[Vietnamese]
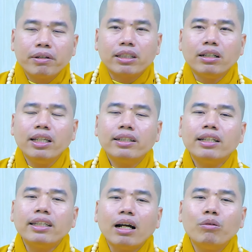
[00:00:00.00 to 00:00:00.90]
và tự nhiên
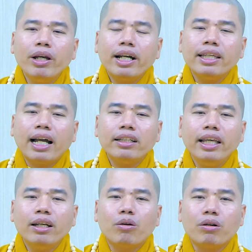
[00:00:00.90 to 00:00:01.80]
sẽ trân quý cái nhân
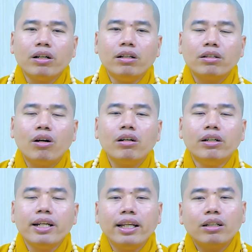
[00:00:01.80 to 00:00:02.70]
viên của người con
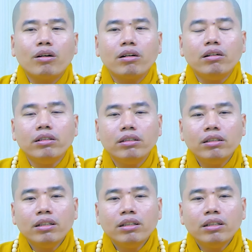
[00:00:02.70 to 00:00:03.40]
người đến với con người